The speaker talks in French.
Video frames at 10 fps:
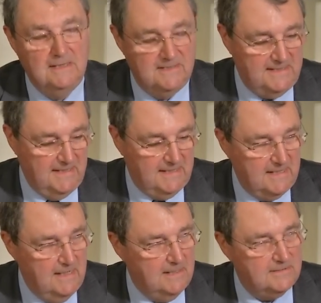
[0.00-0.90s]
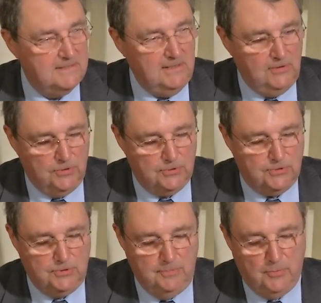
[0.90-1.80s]
Ce qui est clair, c'est que
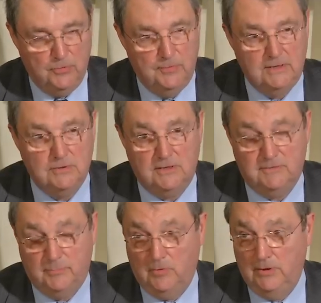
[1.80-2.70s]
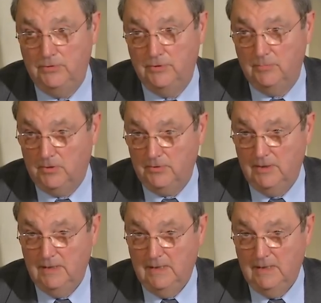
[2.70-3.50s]
ce produit correspond à une demande,